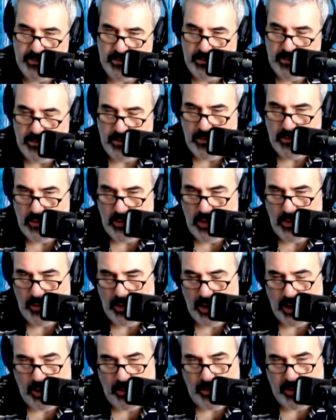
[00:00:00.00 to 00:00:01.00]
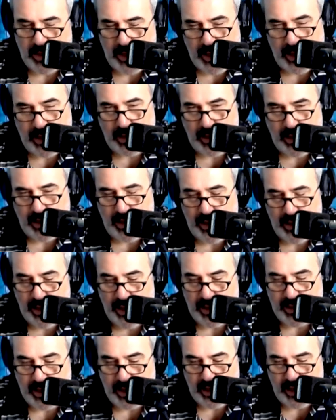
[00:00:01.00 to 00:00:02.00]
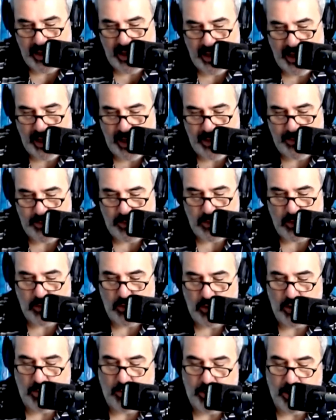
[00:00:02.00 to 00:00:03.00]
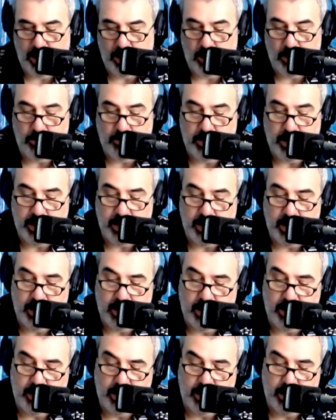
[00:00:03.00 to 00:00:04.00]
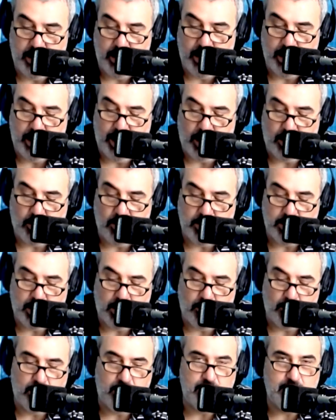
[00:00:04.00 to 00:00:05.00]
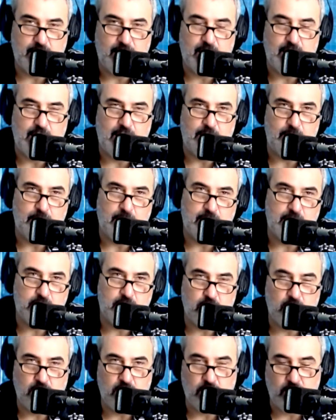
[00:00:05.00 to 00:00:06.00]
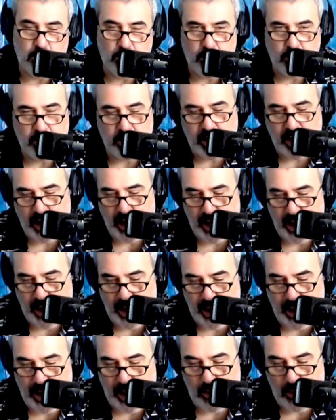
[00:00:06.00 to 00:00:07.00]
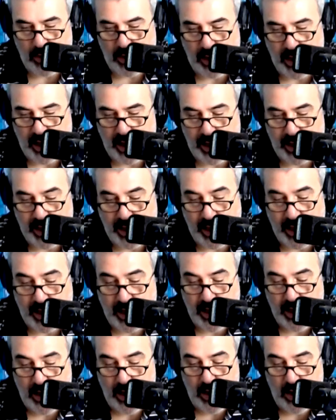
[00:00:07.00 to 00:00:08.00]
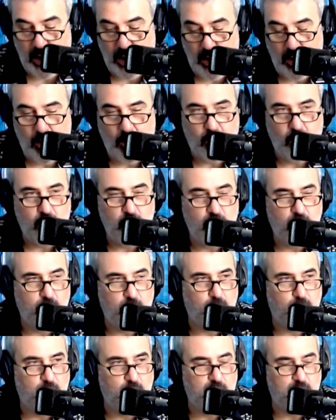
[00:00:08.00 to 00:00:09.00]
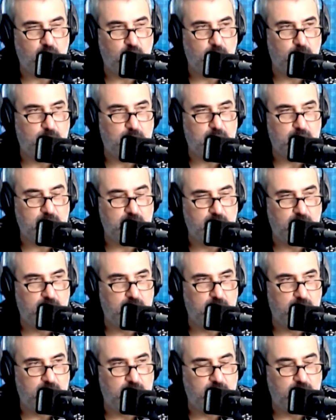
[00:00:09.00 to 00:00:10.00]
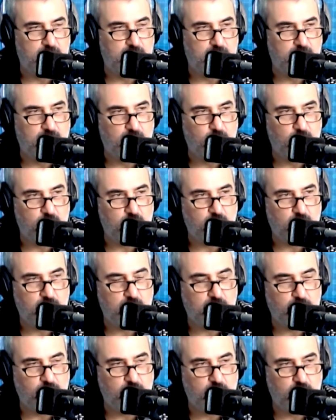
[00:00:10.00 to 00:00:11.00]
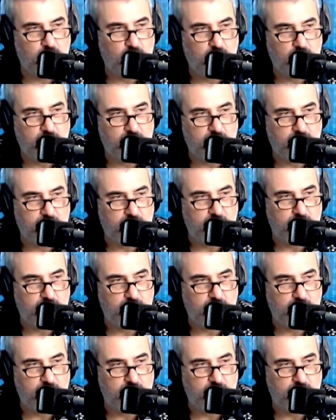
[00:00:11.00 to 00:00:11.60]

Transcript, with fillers: uno puede comprender la sequía, uno puede comprender eh, las consecuencias de la invasión Rusia a, Ucrania, uno puede comprender este, un montón de cuestiones que,